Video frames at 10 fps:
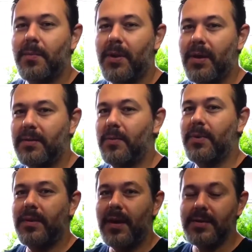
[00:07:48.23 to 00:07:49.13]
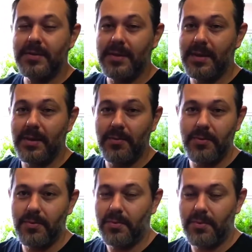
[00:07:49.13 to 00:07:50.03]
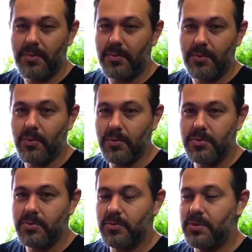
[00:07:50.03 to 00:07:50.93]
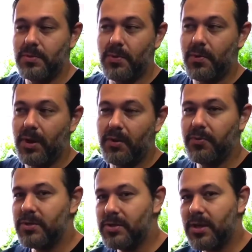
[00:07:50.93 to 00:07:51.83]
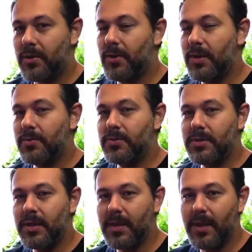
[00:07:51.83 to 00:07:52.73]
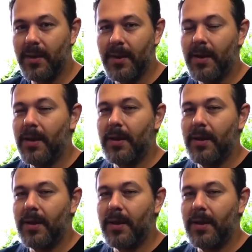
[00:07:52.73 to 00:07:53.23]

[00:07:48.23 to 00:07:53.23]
Para ter uma ideia, assim, o, o custo, se meu aquário fosse de acrílico, seria